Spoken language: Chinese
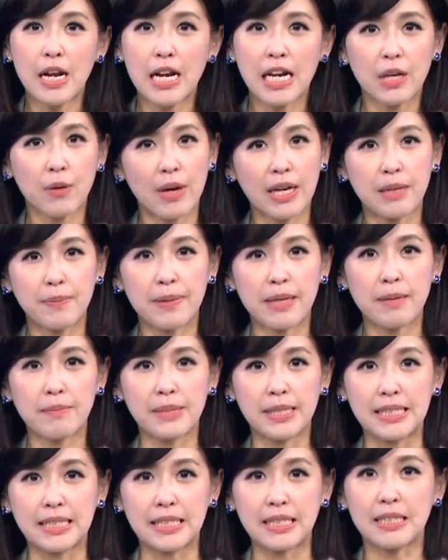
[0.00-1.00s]
另外一边，
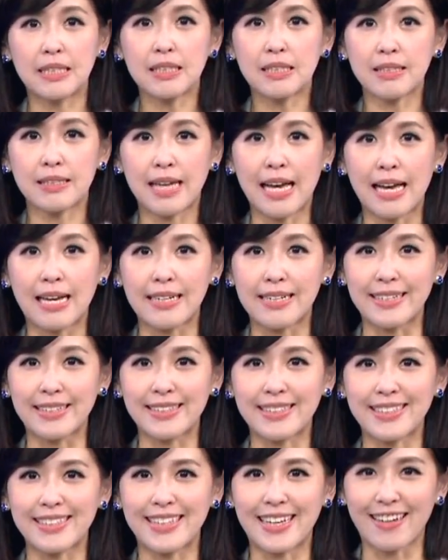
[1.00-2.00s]
米奇特展人
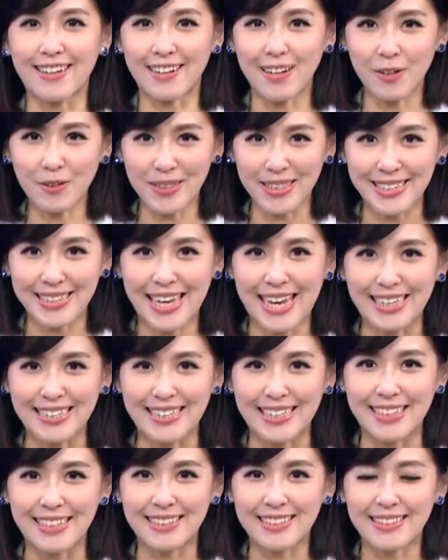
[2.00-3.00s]
气也高得吓
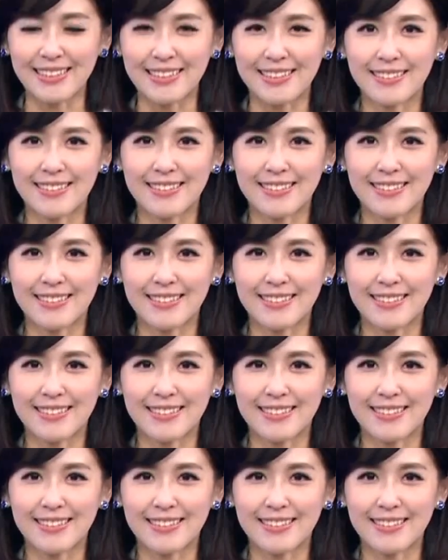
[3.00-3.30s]
人。